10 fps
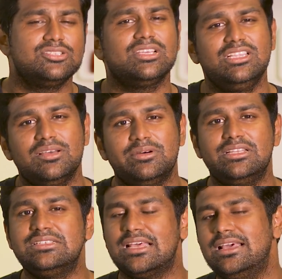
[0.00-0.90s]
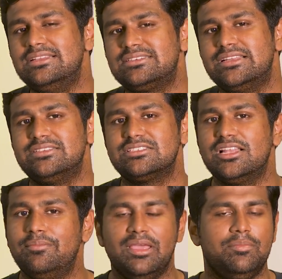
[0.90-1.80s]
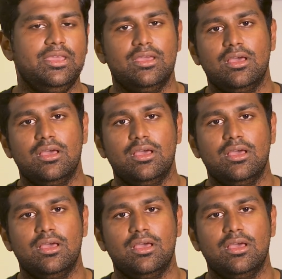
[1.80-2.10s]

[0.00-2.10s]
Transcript: ஸோ இந்த மாதிரி சில இன்ஸ்டன்சஸில் மேபி